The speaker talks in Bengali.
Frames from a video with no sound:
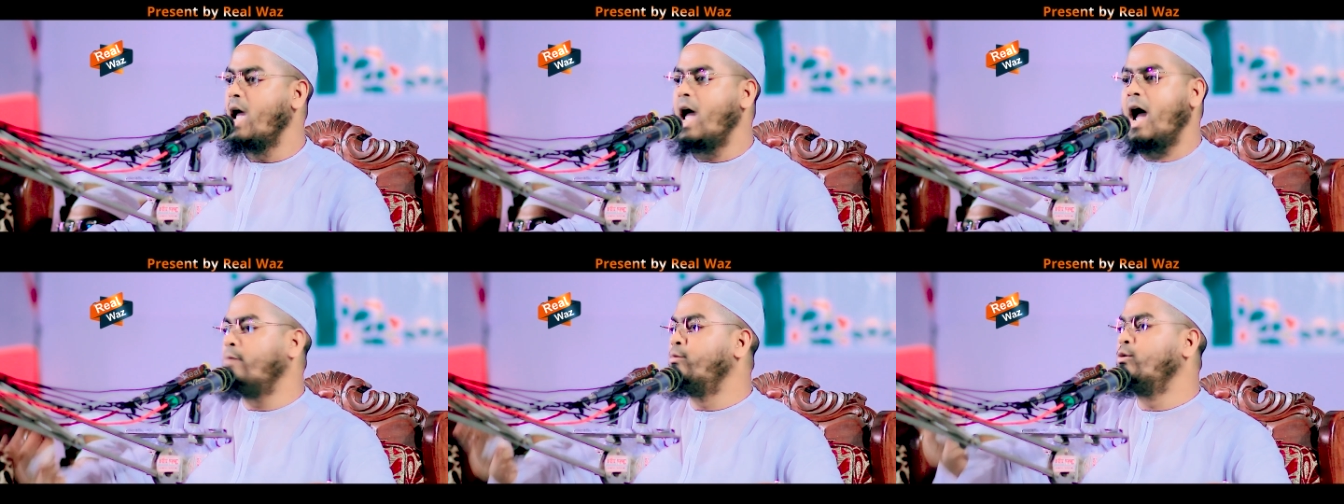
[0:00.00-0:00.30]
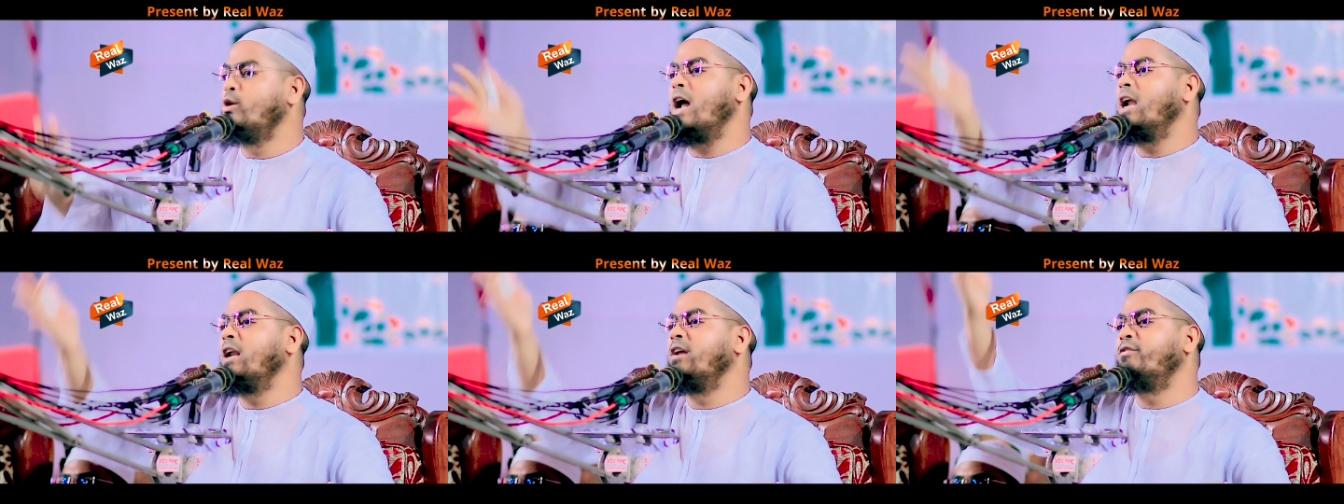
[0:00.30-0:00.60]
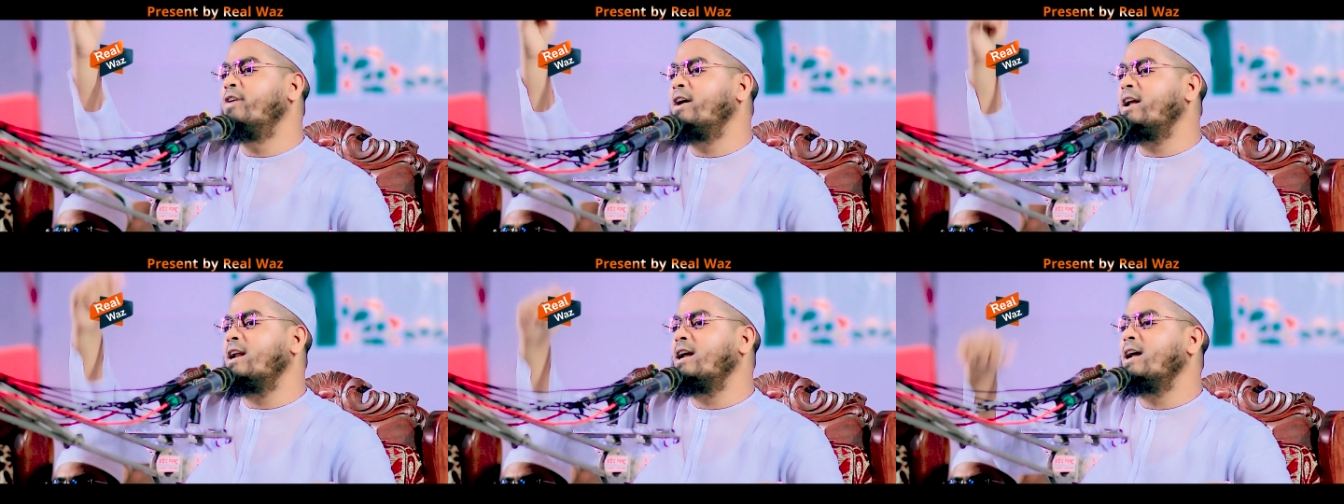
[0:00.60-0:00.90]
আবু
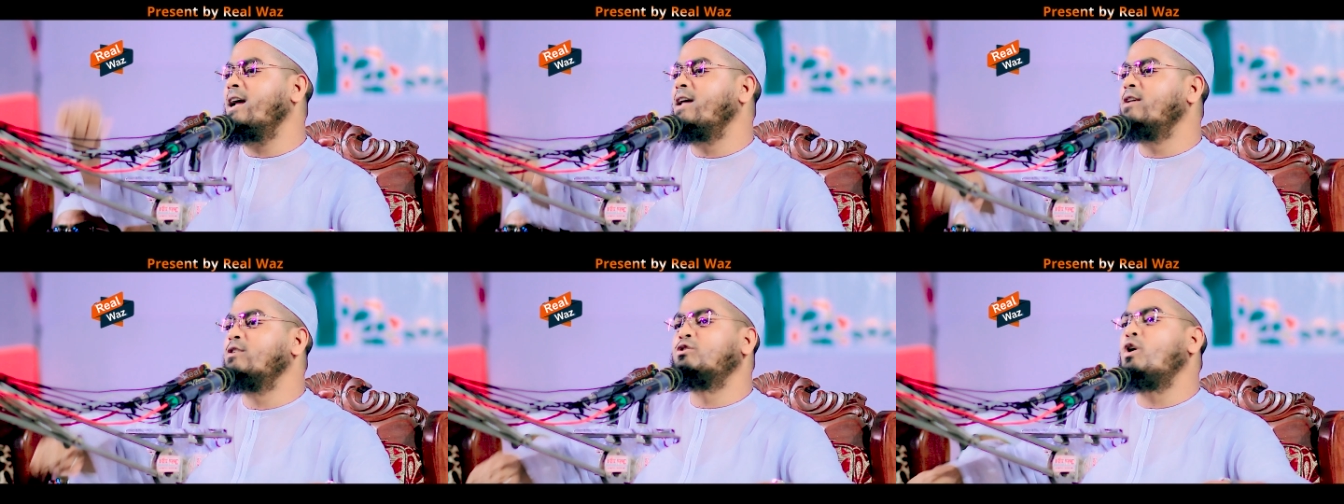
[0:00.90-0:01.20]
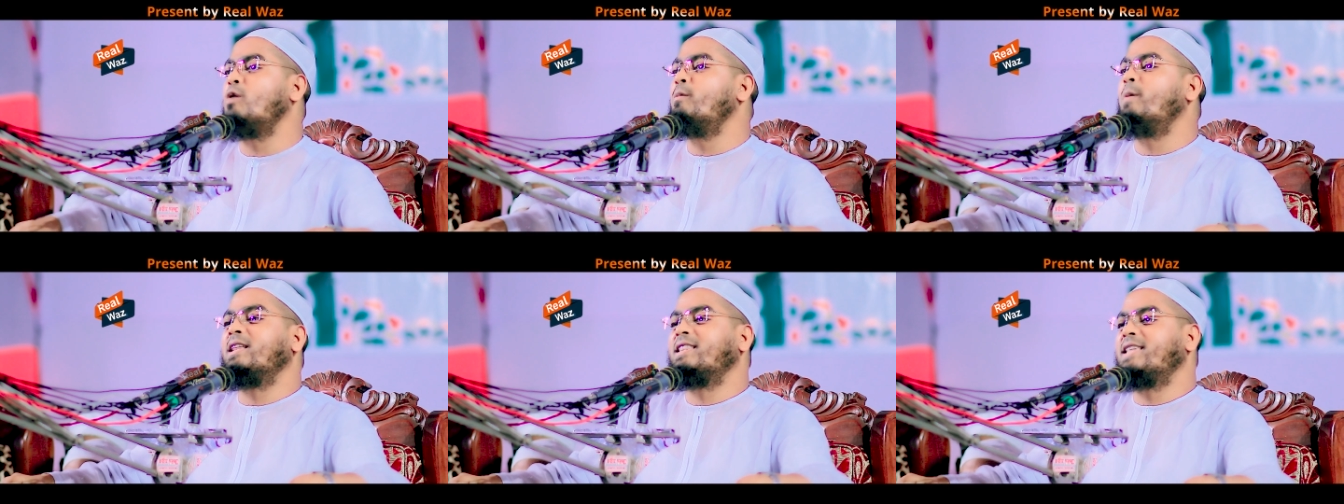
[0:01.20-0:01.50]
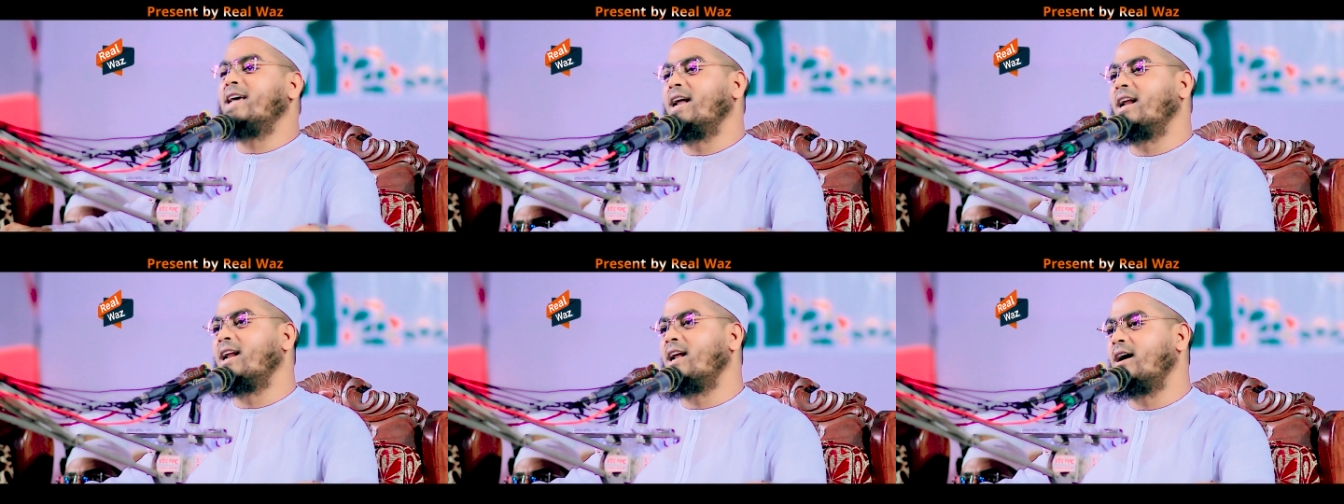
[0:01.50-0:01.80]
হানিফারে জমা
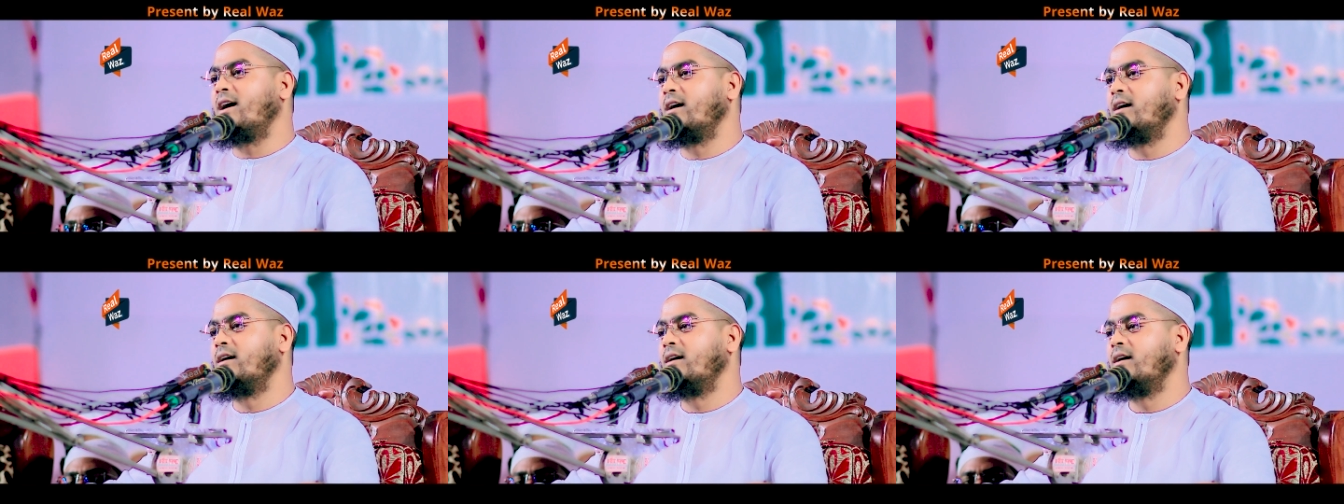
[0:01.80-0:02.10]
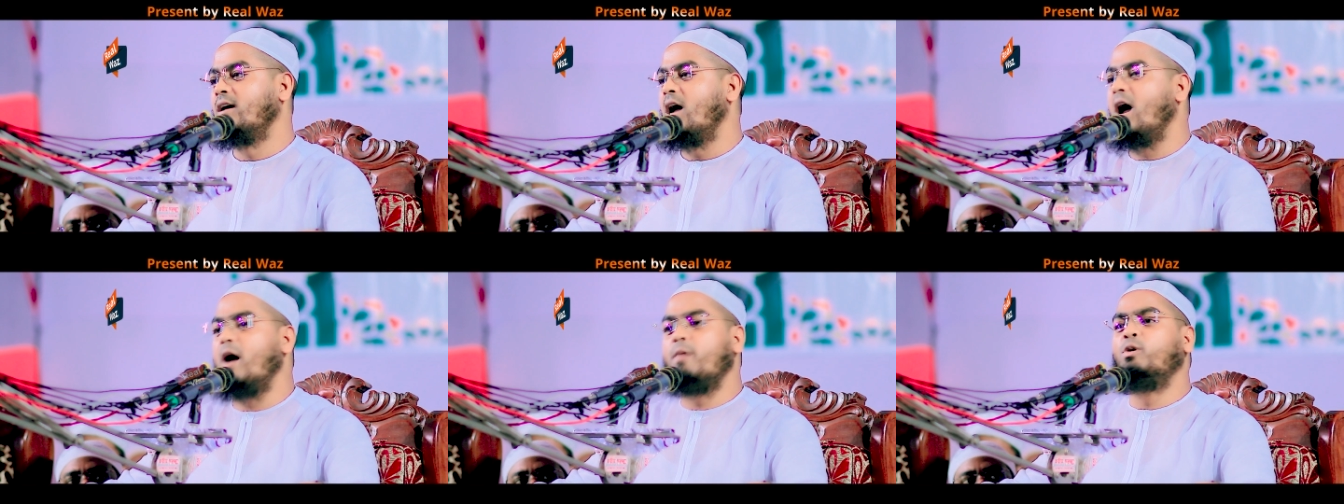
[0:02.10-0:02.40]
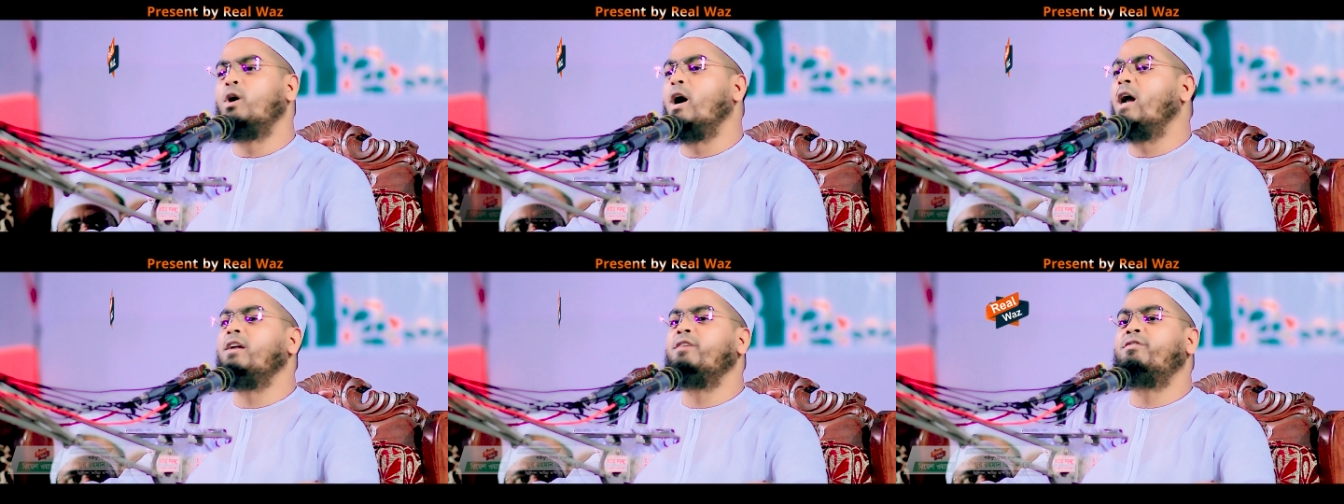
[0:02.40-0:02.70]
দেয় না
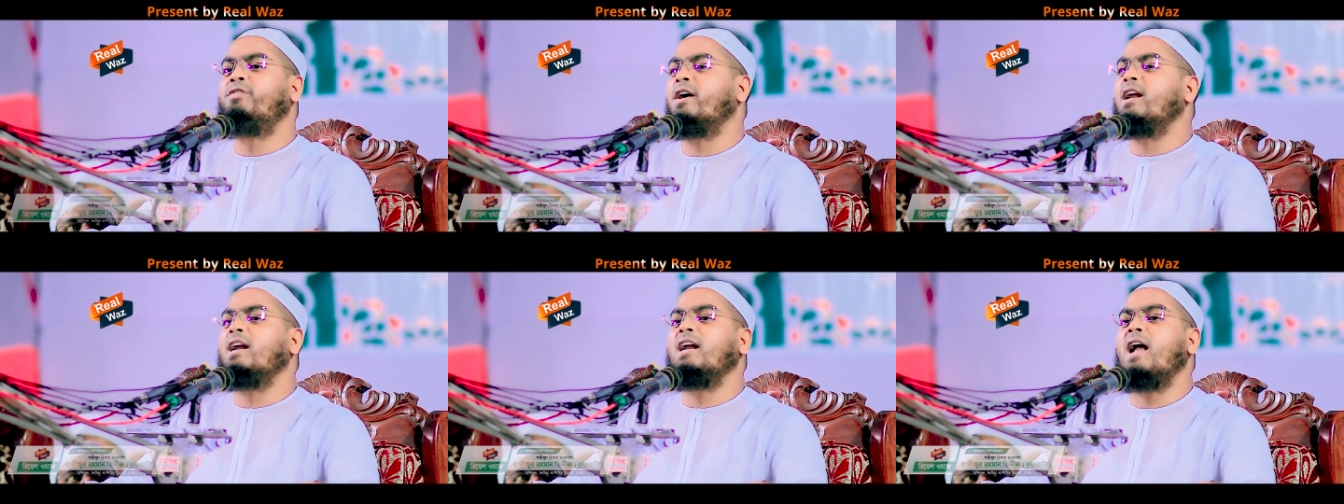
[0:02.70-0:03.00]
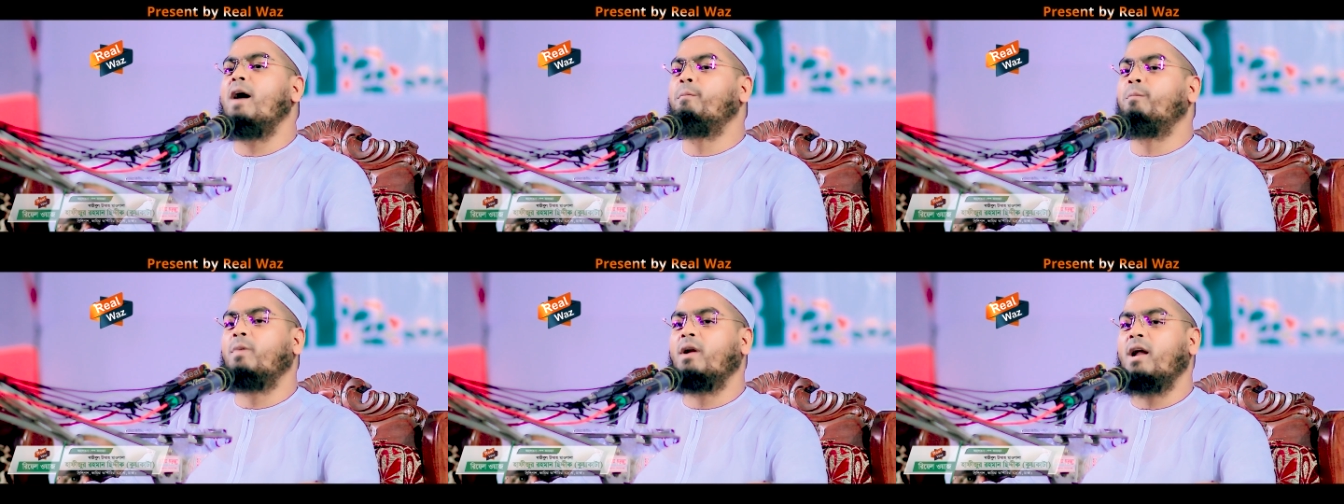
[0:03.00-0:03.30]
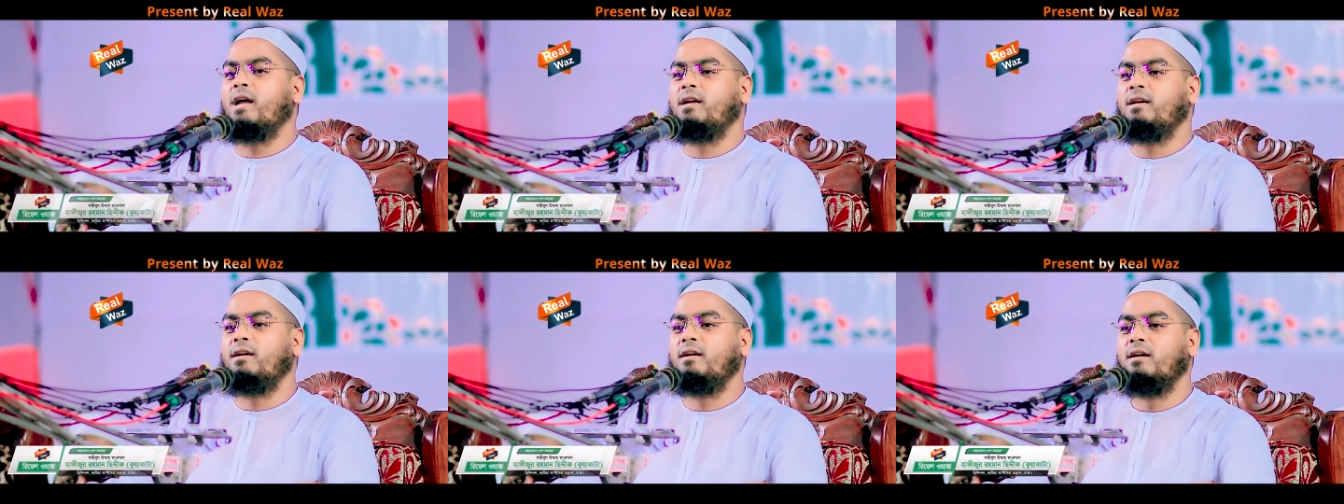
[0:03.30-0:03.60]
আবু হানিফার নাম
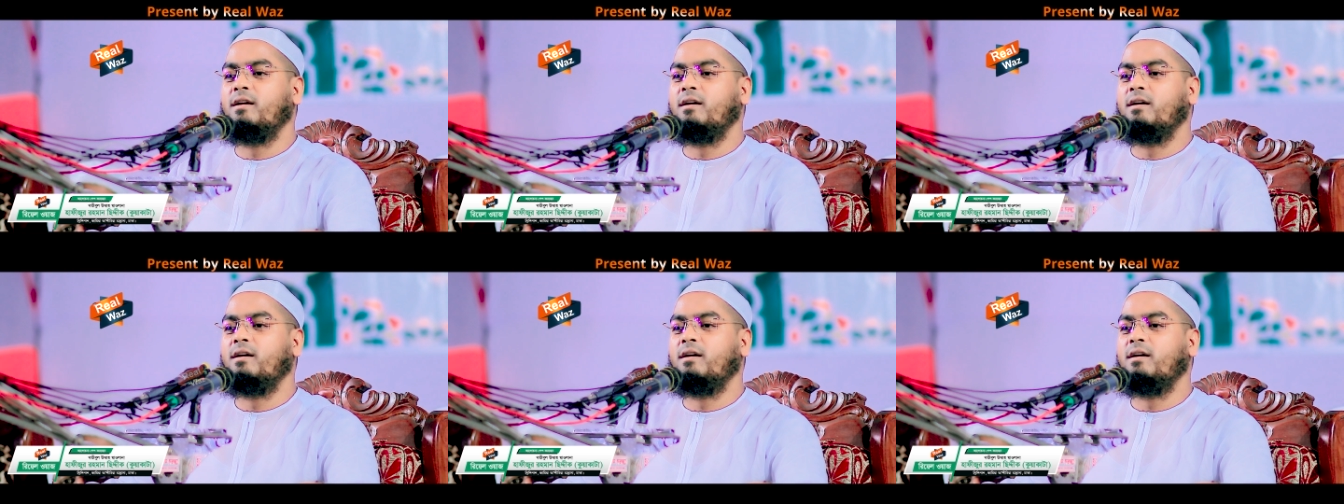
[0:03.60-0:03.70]
নাই